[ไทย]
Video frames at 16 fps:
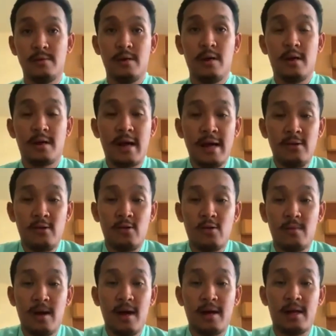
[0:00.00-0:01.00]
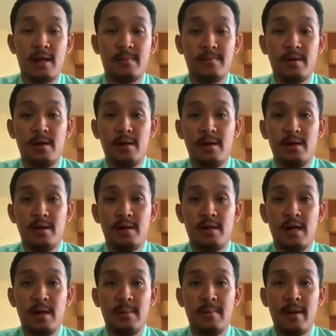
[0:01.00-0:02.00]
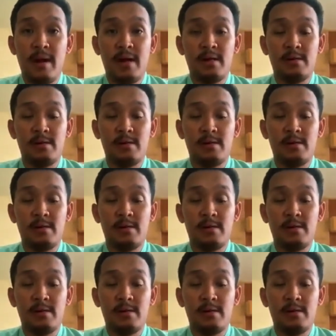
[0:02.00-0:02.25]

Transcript: ไข้ลดลงมานะครับ เหลือประมาณ